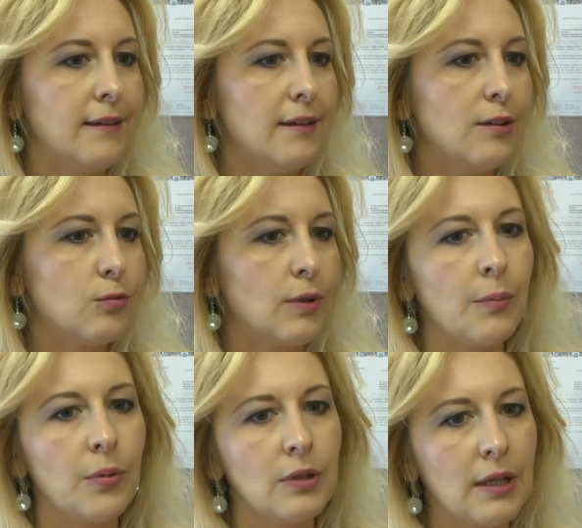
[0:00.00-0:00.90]
i
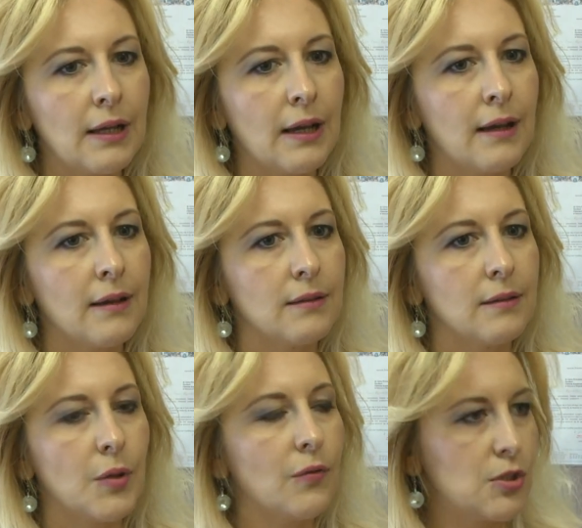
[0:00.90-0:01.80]
która podlega,
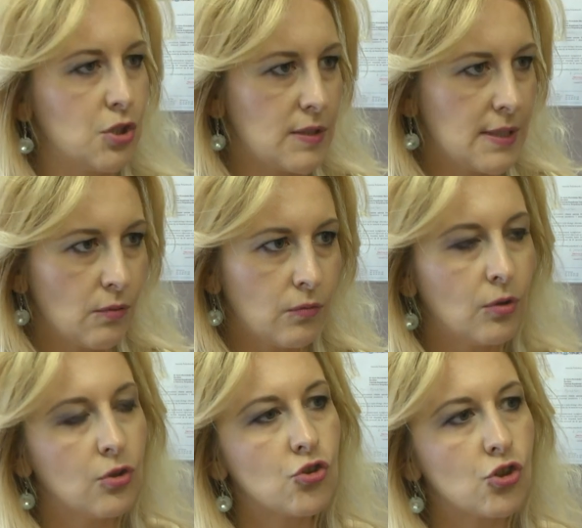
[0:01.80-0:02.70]
e, prowadzi
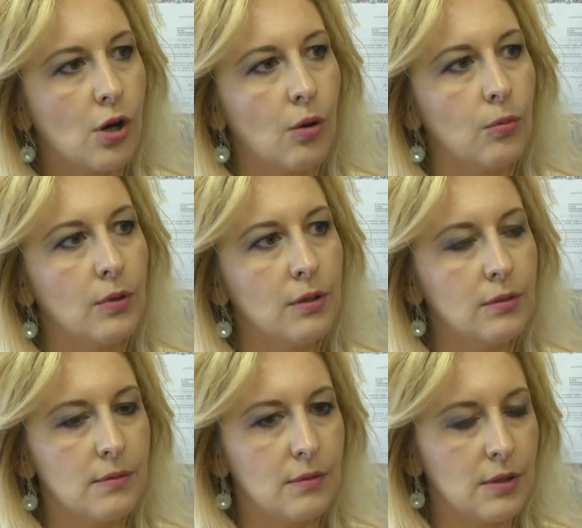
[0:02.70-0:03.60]
zarówno i szkoły,
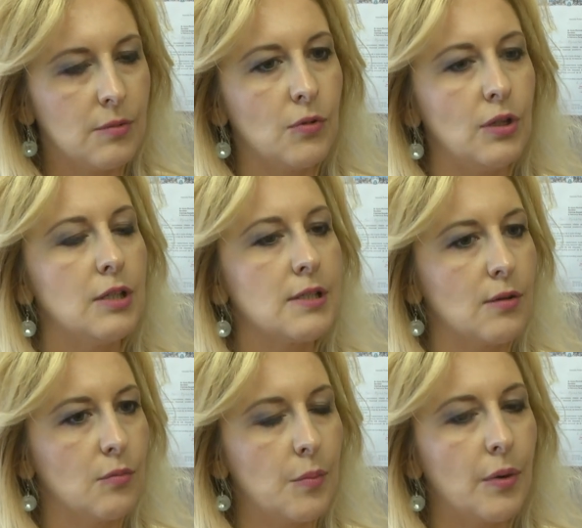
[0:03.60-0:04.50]
e, i
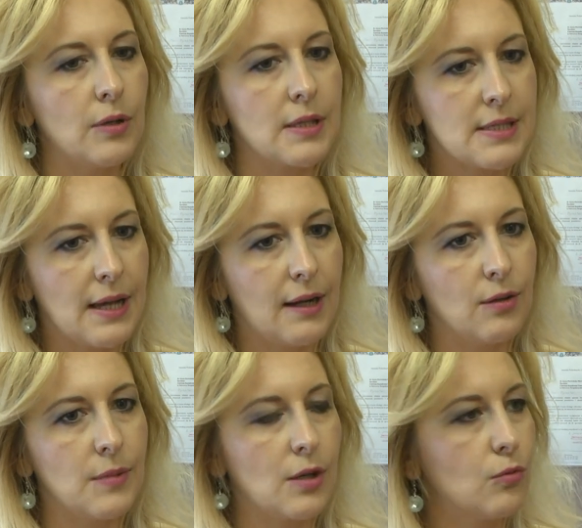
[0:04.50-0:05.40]
liceum, i
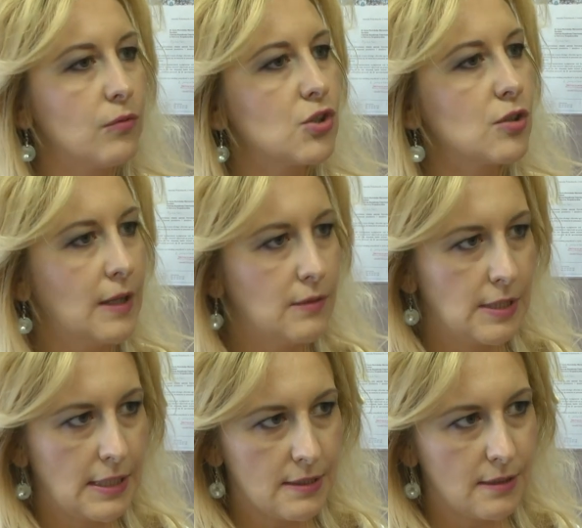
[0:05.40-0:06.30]
policealną, jak również
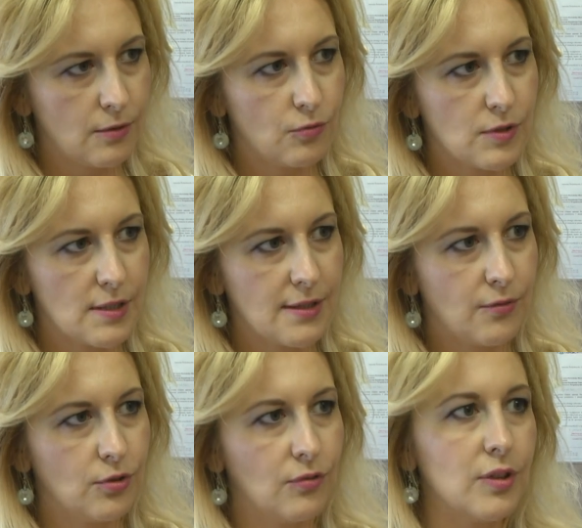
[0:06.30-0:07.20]
kwalifikacyjne kursy
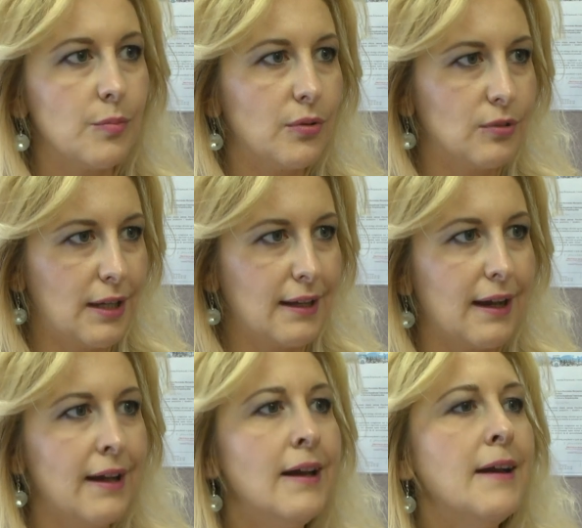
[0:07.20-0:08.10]
zawodowe i
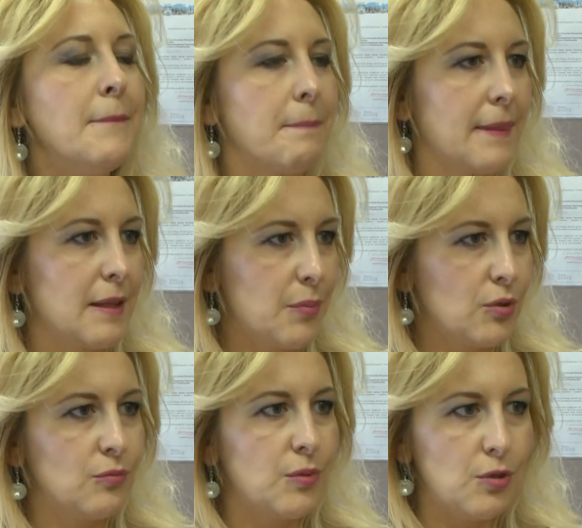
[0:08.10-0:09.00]
podlega
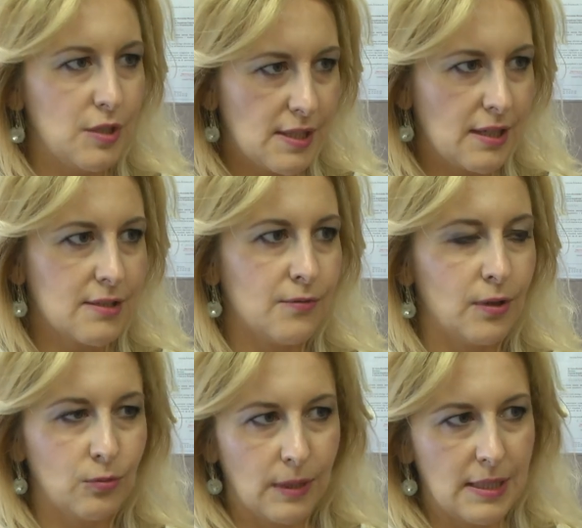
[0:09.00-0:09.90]
pod
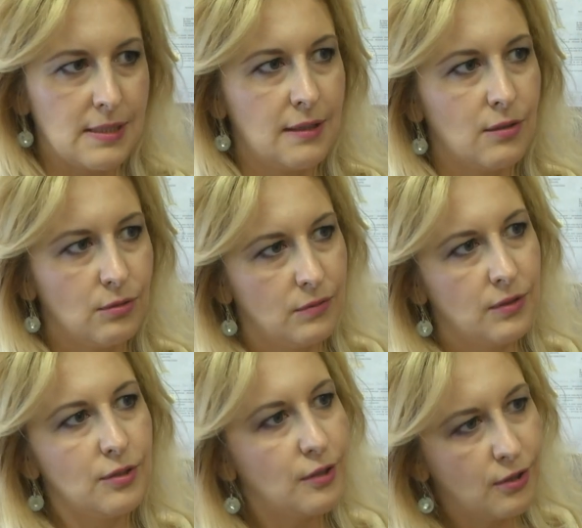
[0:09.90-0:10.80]
Ministerstwo Edukacji
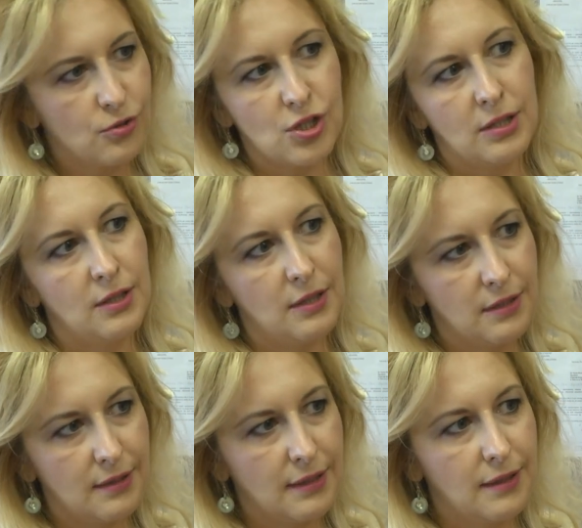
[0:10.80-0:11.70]
Narodowej, tylko żadne
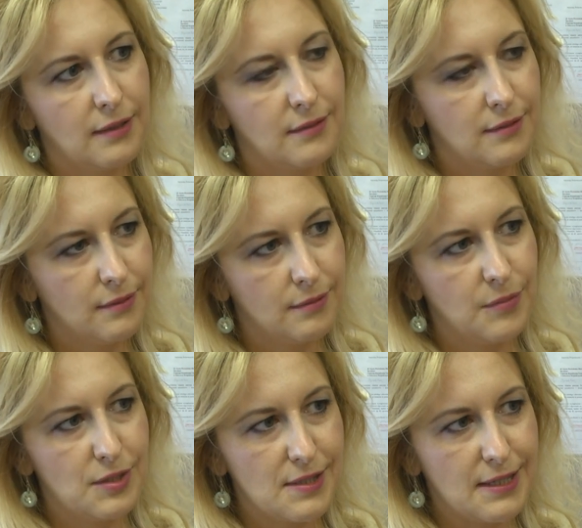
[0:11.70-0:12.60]
inne e,
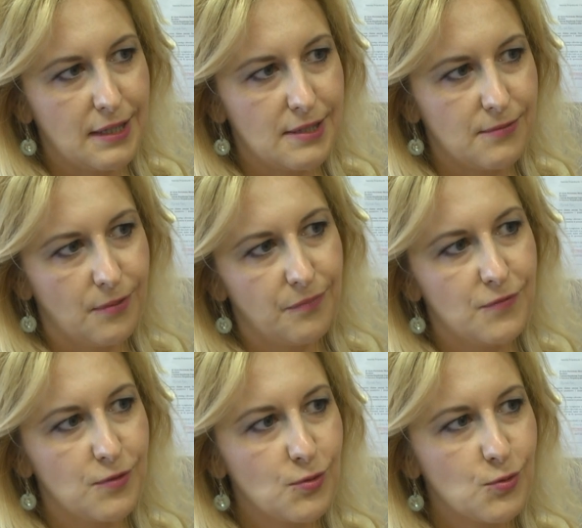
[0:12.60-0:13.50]
ministerstwo.
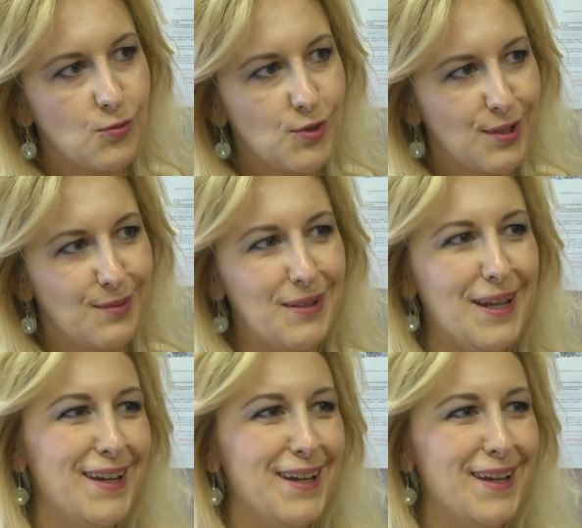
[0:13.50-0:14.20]
W związku z tym